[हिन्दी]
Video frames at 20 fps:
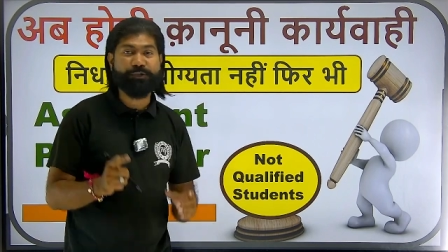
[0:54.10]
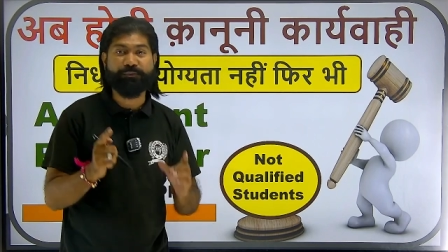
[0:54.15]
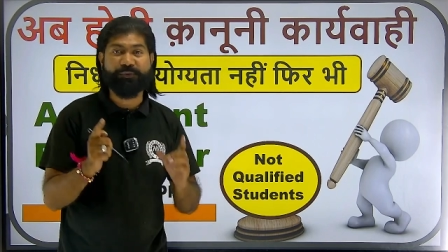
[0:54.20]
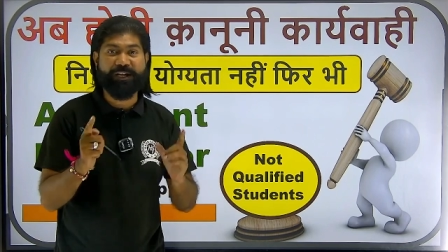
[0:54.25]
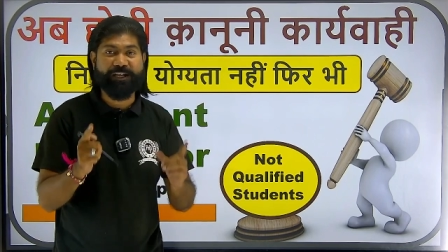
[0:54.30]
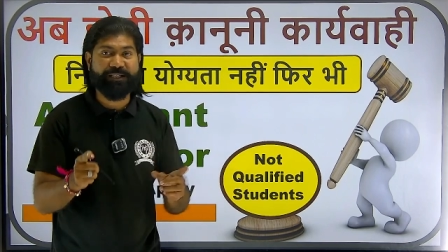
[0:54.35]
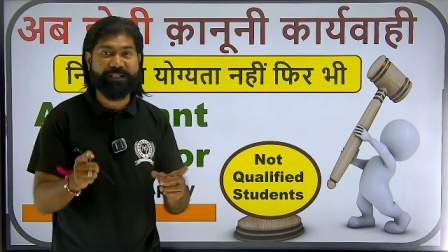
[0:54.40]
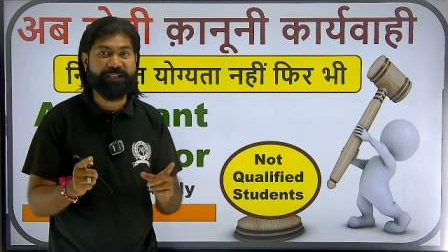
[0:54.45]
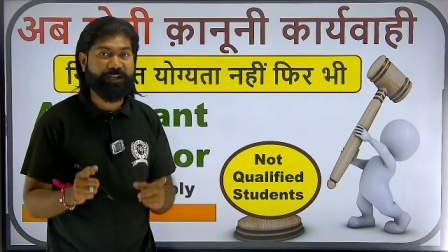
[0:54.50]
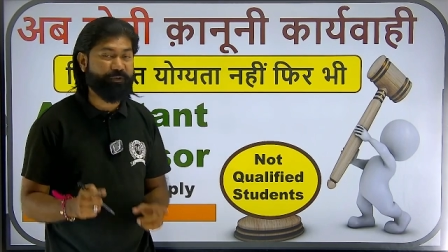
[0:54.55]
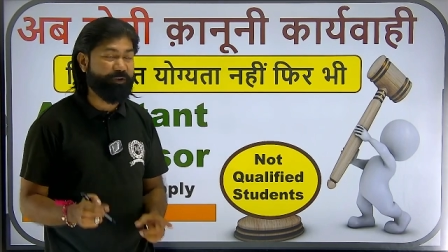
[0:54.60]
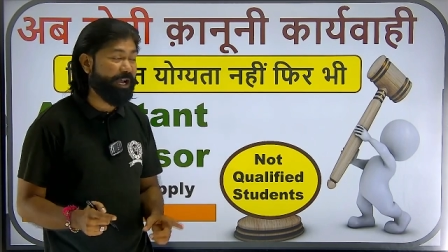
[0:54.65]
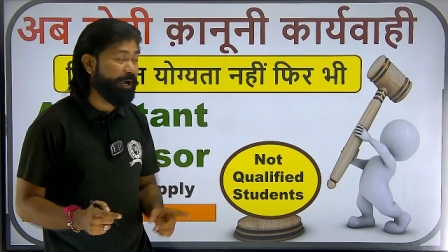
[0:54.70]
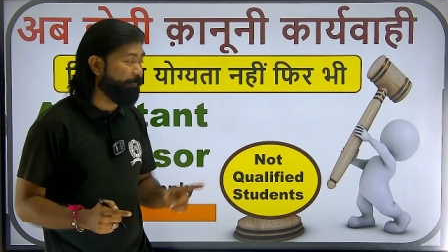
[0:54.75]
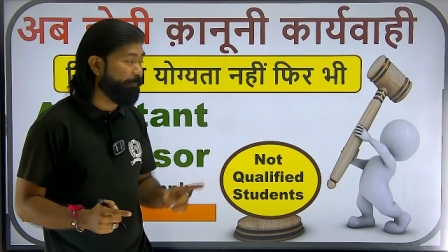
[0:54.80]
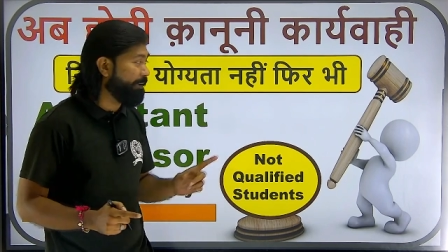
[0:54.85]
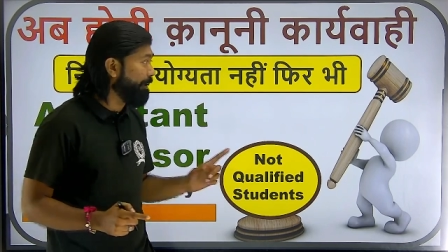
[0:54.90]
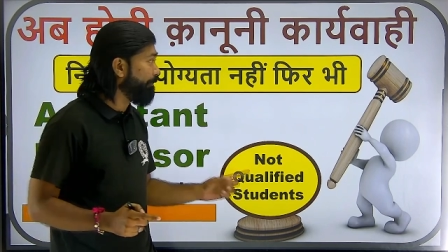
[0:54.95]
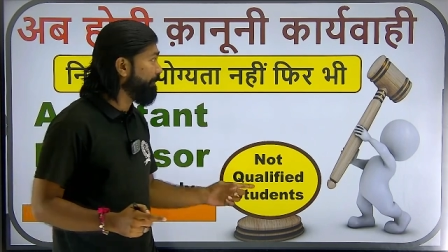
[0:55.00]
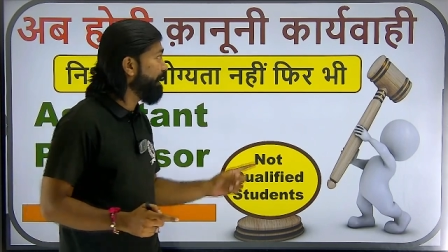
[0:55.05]
स्टूडेंट है और
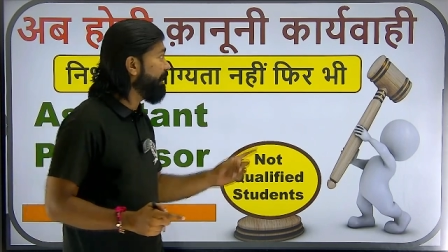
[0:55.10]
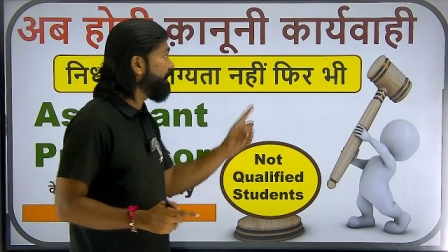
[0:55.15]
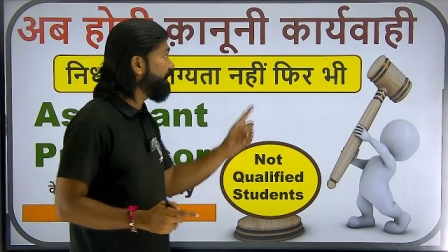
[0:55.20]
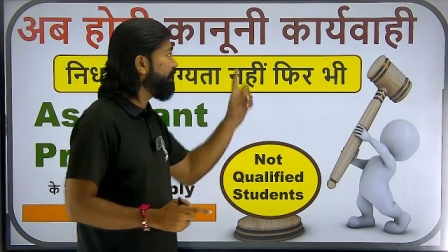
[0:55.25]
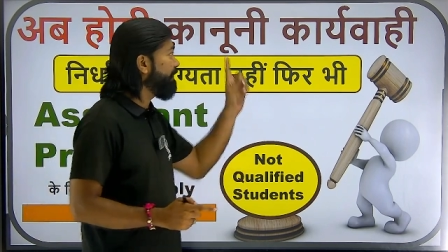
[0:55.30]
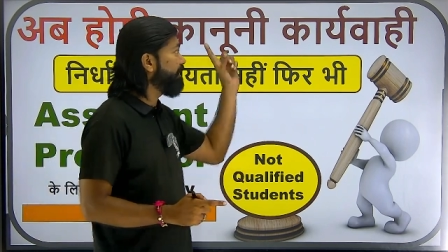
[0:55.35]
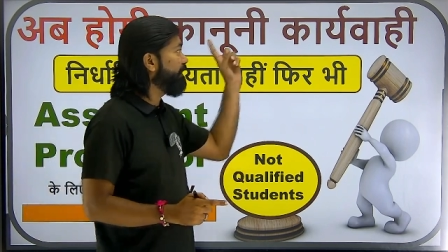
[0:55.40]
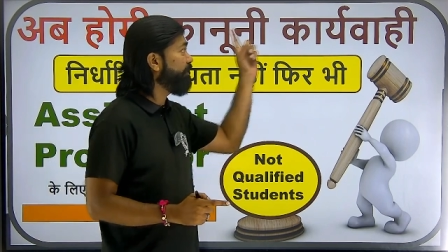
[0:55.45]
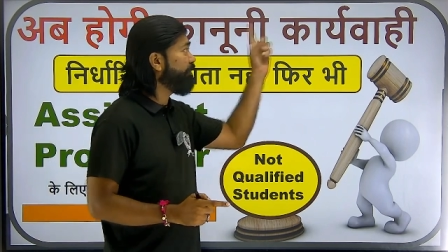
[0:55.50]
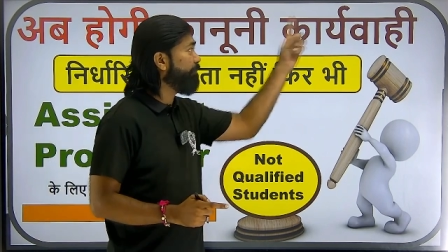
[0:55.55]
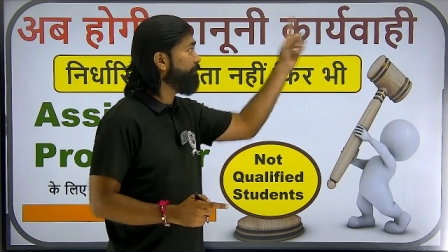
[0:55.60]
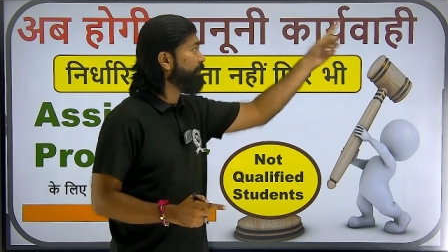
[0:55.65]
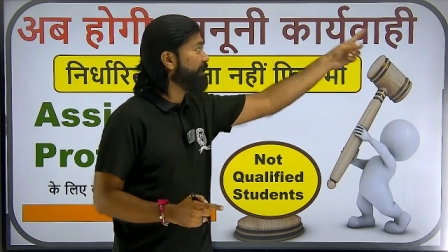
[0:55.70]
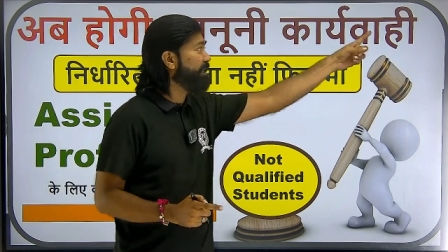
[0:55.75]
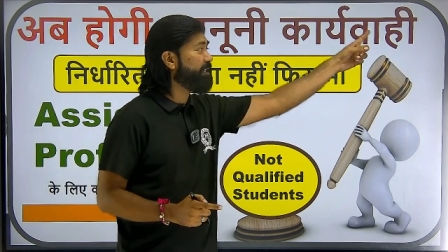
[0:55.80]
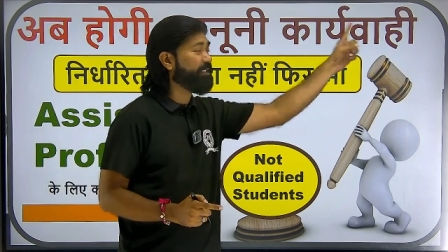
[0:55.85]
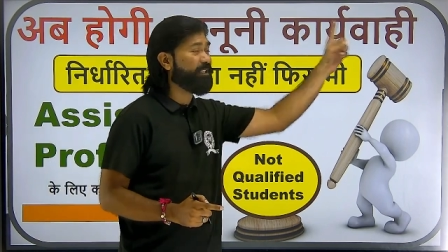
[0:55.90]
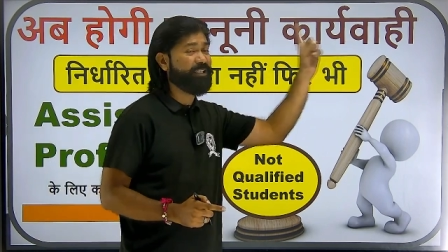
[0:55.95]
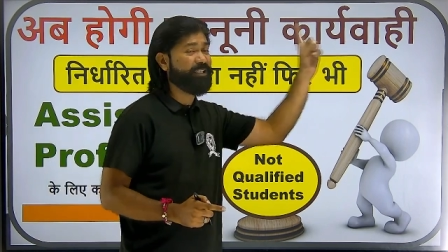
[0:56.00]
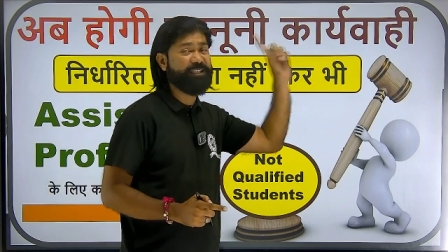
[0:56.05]
आपने अप्लाई कर दिया तो
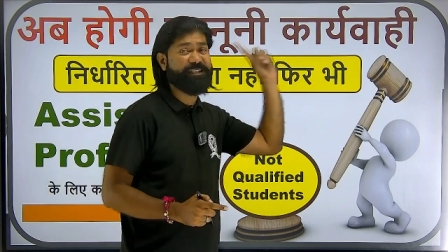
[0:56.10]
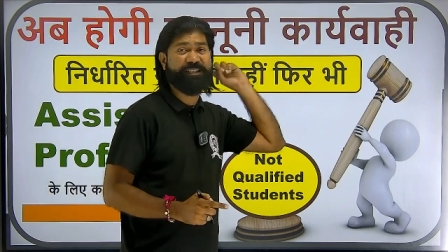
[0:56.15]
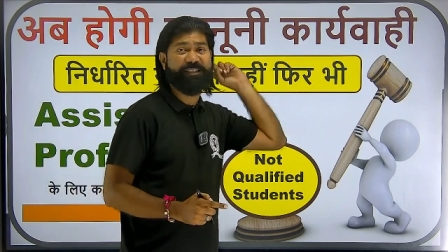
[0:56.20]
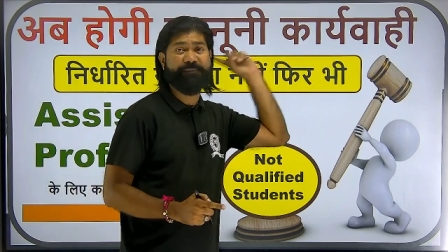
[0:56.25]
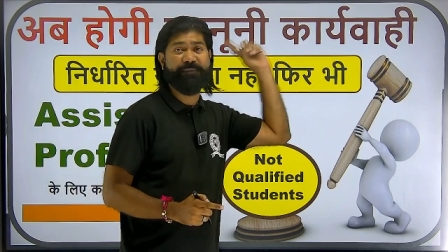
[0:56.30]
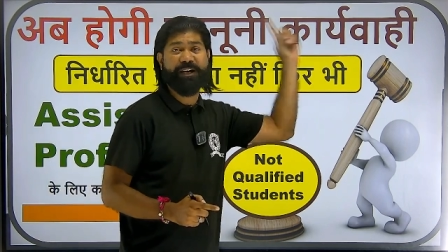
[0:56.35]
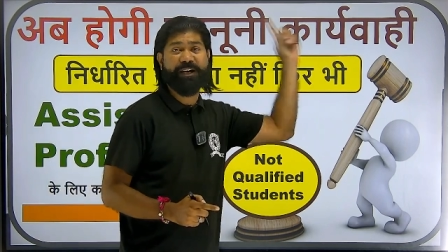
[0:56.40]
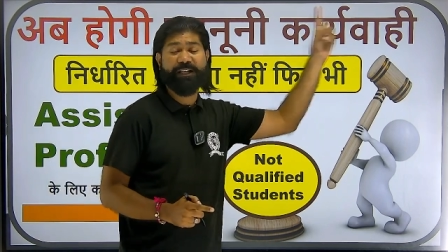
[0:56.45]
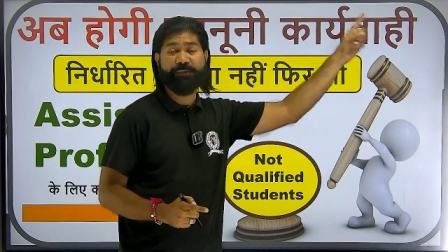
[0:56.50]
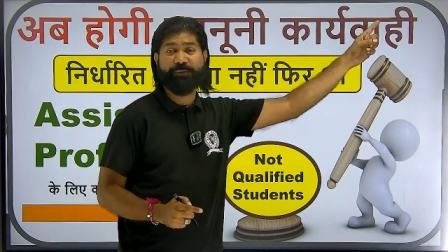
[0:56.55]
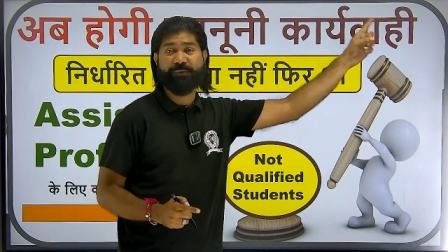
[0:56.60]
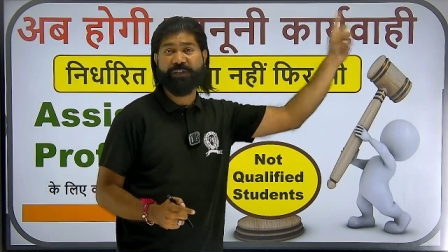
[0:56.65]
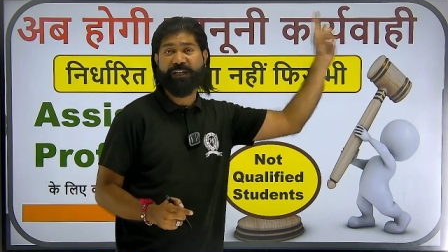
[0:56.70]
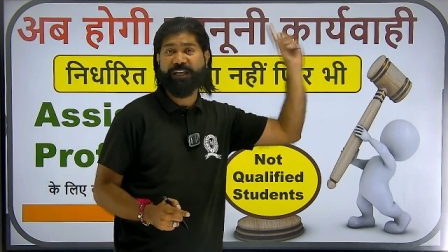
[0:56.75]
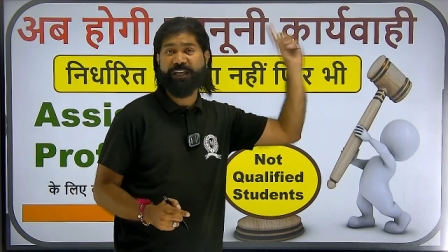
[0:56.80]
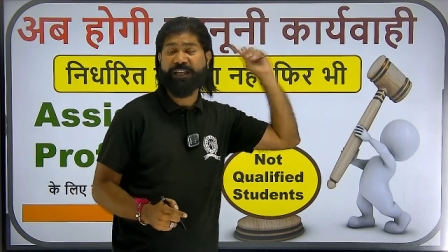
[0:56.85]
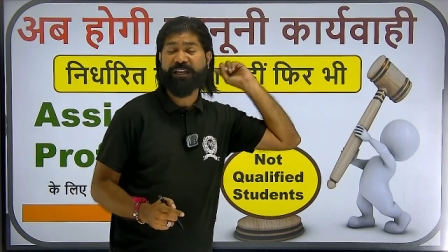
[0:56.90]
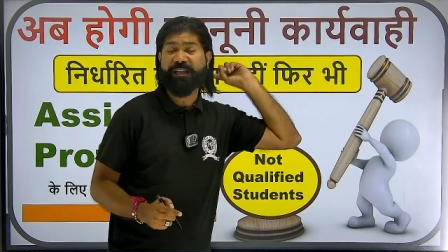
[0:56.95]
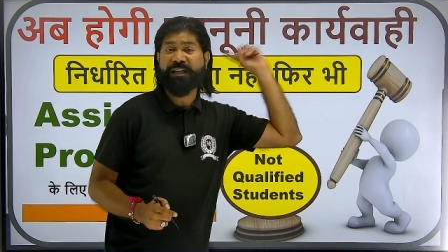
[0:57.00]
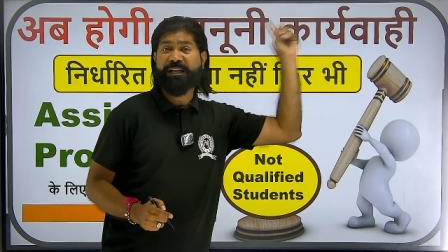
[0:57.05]
भैया सीधी सीधी बात हो
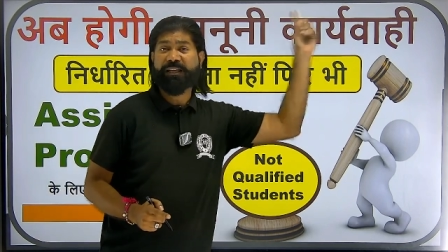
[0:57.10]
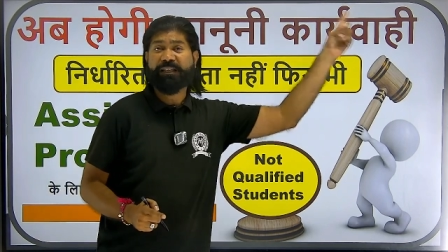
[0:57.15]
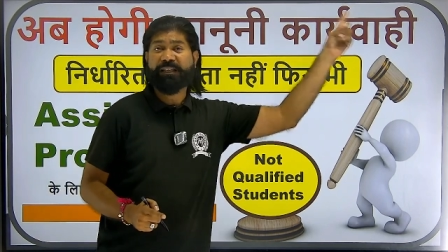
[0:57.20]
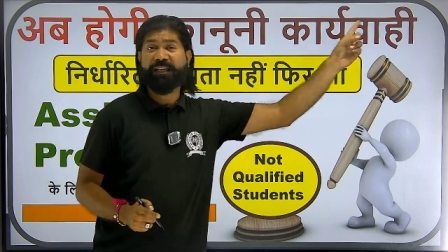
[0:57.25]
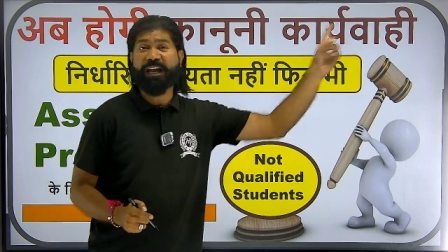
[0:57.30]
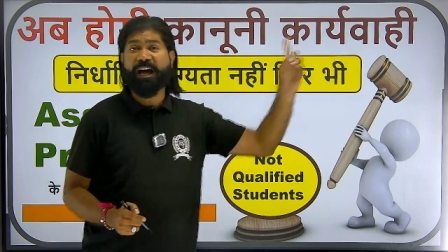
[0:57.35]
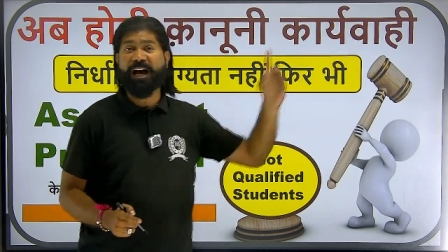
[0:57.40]
गई कि